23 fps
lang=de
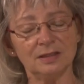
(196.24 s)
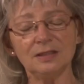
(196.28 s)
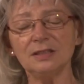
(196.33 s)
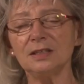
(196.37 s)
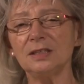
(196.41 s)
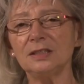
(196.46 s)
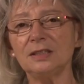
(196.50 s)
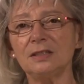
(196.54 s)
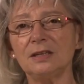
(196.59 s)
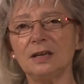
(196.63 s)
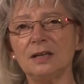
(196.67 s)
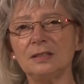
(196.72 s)
Da
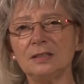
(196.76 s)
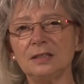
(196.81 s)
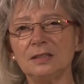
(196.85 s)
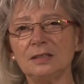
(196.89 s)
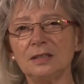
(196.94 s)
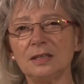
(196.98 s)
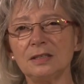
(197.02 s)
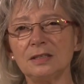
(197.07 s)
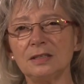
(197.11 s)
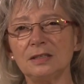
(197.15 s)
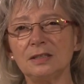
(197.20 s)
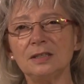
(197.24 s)
trat
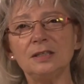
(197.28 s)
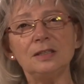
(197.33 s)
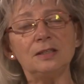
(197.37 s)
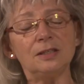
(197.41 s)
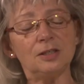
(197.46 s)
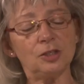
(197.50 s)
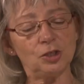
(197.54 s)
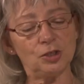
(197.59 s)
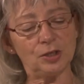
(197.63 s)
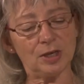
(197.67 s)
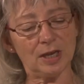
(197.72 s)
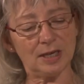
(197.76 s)
das
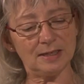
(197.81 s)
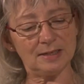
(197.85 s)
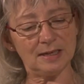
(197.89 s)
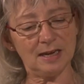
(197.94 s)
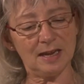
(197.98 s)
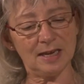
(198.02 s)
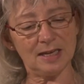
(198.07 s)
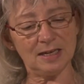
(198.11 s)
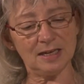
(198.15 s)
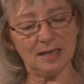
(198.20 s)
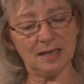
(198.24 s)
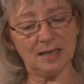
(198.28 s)
dritte
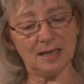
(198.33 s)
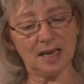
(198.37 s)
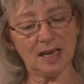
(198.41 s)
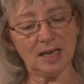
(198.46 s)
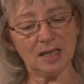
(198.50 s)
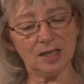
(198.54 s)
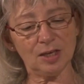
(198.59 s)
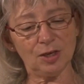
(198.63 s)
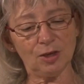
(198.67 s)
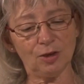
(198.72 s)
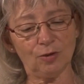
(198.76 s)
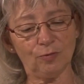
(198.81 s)
Schneiderlein keck
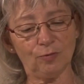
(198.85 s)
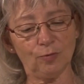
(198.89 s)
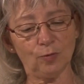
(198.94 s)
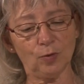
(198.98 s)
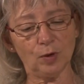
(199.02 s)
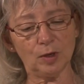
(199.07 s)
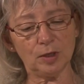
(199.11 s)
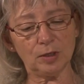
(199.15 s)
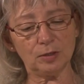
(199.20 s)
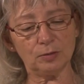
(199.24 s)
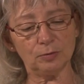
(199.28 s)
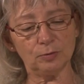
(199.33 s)

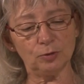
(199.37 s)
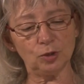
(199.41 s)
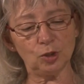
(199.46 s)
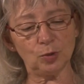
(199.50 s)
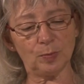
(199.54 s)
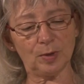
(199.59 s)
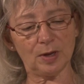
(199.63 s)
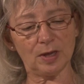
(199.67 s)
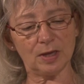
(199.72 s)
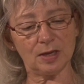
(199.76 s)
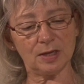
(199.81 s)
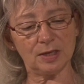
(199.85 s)
hervor und
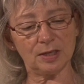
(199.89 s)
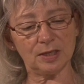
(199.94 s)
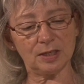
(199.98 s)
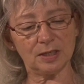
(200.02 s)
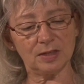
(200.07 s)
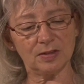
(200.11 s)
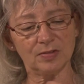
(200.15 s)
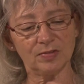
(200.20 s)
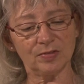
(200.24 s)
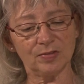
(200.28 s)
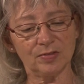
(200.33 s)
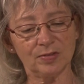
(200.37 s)
sprach
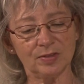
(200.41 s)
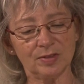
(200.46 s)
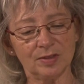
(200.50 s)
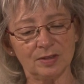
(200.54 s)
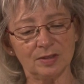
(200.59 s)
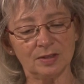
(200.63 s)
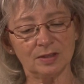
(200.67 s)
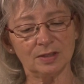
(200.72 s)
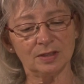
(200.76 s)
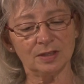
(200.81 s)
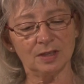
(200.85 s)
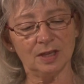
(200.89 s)

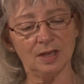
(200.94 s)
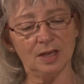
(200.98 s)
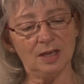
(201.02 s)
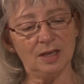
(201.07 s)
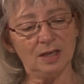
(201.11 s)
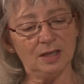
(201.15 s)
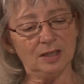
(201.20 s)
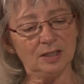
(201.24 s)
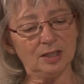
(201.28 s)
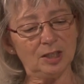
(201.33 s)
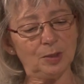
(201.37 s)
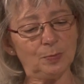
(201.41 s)

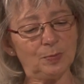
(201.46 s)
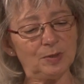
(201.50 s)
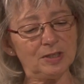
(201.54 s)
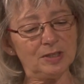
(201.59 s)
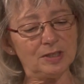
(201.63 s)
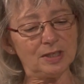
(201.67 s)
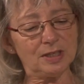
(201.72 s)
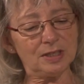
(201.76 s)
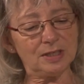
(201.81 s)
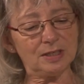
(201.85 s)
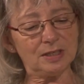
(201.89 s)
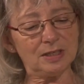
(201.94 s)
Die
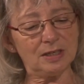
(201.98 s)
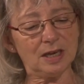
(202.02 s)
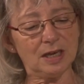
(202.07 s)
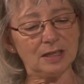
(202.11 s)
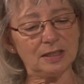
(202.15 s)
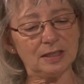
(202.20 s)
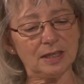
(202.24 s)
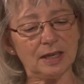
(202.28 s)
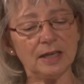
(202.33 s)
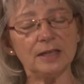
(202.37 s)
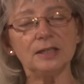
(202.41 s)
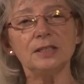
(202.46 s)
Prinzessin
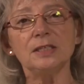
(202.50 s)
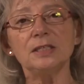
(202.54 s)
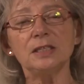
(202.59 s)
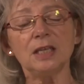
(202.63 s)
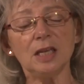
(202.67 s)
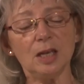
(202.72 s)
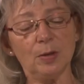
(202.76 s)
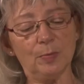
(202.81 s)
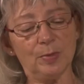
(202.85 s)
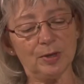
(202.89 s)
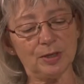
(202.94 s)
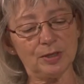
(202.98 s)
hat ein
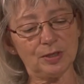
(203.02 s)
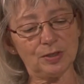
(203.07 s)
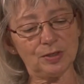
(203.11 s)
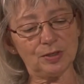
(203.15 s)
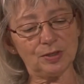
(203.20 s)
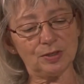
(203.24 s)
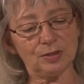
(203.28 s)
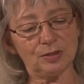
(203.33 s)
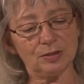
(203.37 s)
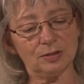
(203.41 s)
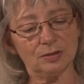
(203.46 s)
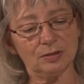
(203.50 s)

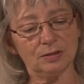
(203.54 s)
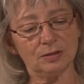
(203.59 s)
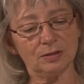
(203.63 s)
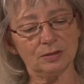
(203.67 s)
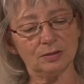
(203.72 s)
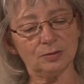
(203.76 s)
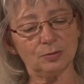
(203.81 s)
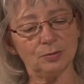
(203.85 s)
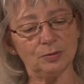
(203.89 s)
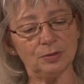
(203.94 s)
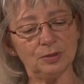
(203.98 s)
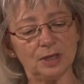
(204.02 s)
silbernes
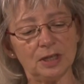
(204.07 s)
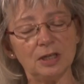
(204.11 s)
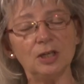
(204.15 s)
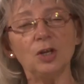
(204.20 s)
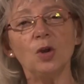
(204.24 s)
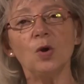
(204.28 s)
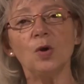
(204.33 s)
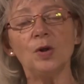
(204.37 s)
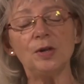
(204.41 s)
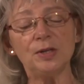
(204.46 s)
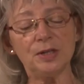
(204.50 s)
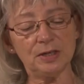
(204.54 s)
und ein
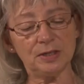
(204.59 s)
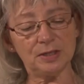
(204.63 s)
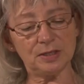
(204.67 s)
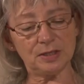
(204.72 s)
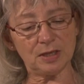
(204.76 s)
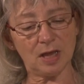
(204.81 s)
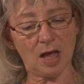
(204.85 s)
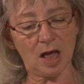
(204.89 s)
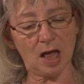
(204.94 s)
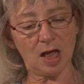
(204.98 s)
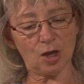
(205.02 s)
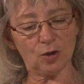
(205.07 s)

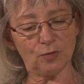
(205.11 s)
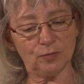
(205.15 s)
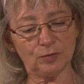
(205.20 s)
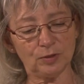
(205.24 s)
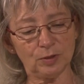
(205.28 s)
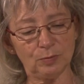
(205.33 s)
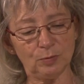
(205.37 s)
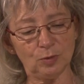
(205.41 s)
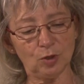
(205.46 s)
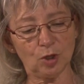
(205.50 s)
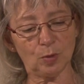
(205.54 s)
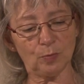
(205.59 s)
goldenes Haar auf
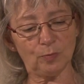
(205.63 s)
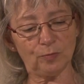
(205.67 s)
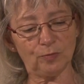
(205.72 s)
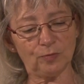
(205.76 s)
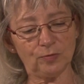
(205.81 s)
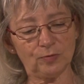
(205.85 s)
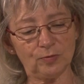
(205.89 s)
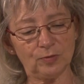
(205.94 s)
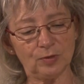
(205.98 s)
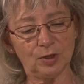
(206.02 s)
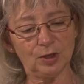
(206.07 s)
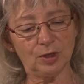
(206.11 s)
dem Kopf,
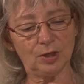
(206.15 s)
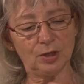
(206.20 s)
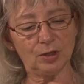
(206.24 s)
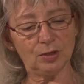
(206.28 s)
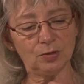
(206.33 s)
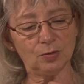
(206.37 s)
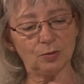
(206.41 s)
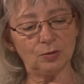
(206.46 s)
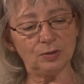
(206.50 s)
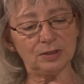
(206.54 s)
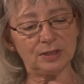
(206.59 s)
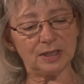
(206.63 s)

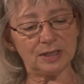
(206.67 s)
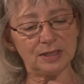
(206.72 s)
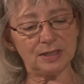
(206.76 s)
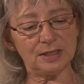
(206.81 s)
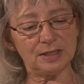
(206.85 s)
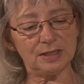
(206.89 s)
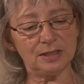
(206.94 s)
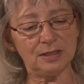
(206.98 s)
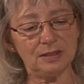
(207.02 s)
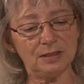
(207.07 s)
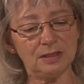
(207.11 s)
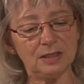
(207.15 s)
und das
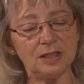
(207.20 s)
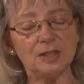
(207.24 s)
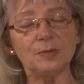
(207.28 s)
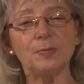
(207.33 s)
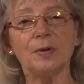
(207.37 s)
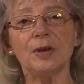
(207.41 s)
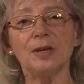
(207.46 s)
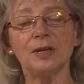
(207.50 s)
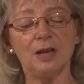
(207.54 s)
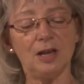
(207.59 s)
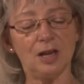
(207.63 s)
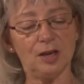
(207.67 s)
sind die
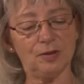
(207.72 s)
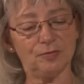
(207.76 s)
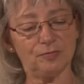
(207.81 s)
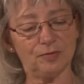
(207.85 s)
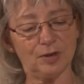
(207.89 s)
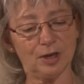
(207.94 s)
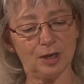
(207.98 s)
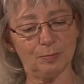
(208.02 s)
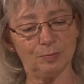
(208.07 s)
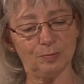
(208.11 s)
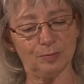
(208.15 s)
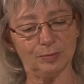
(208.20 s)
zweierlei
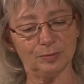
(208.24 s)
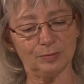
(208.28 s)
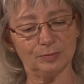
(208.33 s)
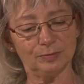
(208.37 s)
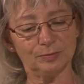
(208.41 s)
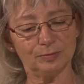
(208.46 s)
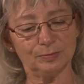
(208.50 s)
Farben.